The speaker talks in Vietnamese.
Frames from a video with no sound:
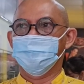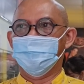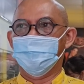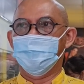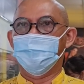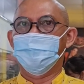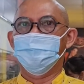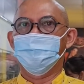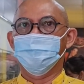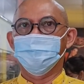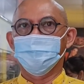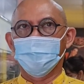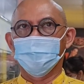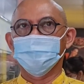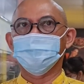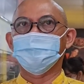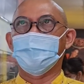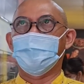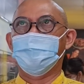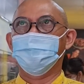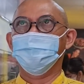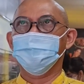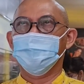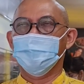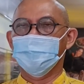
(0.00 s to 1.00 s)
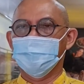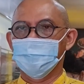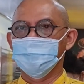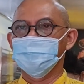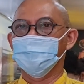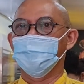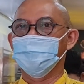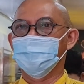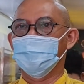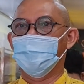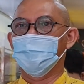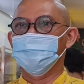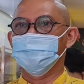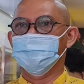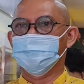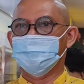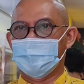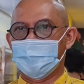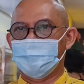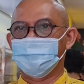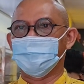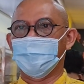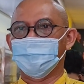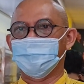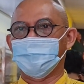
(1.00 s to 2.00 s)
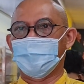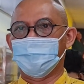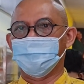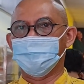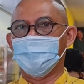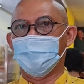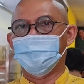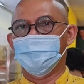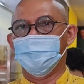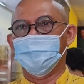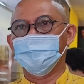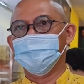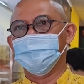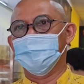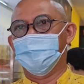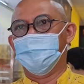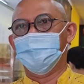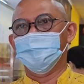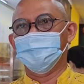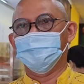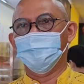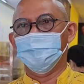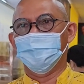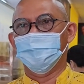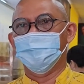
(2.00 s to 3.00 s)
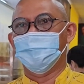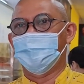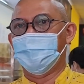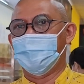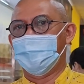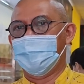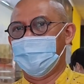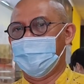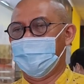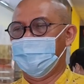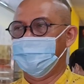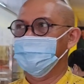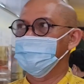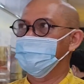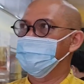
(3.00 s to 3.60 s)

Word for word: Dạ, 18000 888 39, đó là số điện thoại đặt hàng.